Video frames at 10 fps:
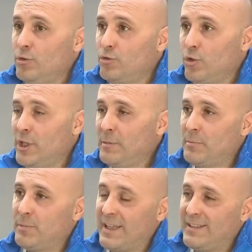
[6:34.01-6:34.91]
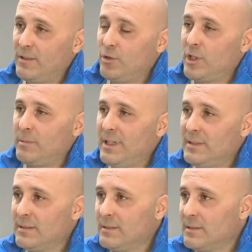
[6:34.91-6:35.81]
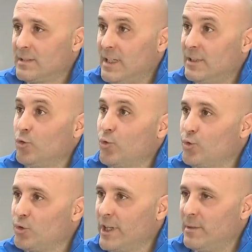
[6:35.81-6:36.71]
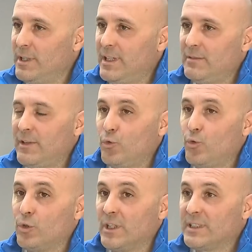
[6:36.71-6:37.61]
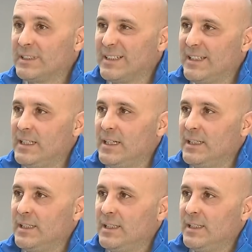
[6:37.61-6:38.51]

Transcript: e, söylemini pratiğe dökebilen, sahada uygulayabilen ve uyguladıklarıyla